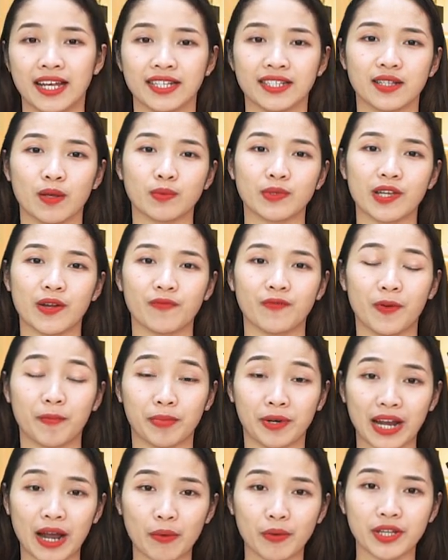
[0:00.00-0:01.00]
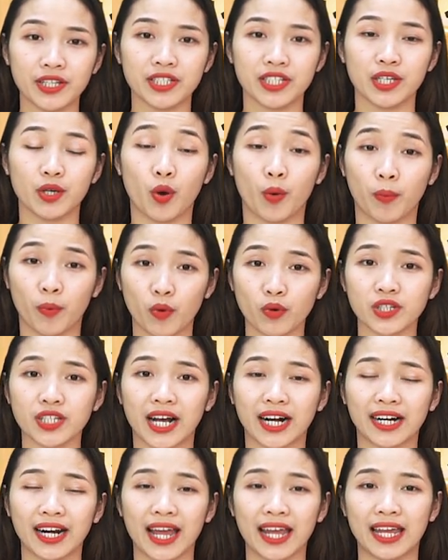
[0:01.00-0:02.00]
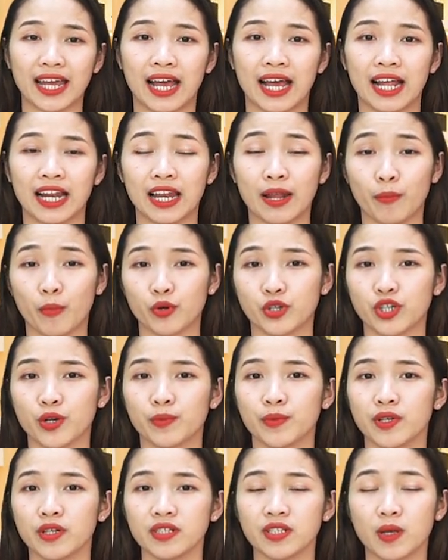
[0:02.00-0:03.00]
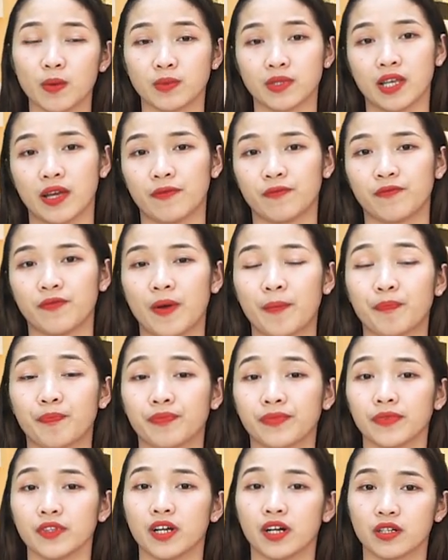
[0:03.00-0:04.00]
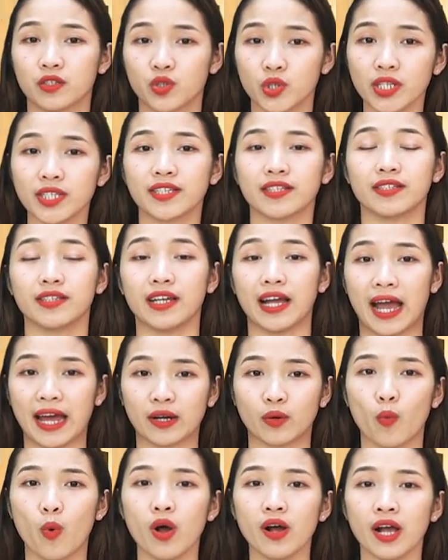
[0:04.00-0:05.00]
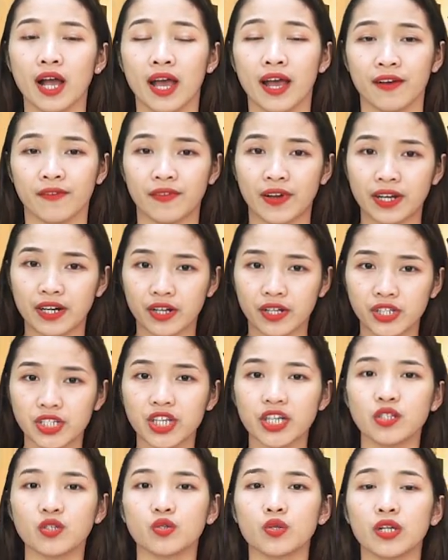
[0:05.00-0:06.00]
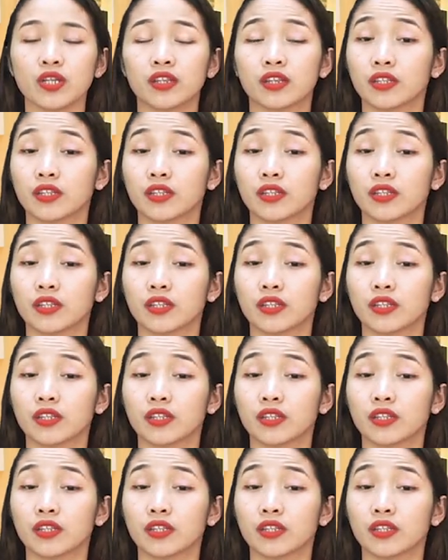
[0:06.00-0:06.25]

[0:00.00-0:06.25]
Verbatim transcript: dòng sản phẩm Cao Linh Chi hộp gỗ trắng này là một trong những dòng sản phẩm được xuất xứ từ Hàn Quốc và được chiết xuất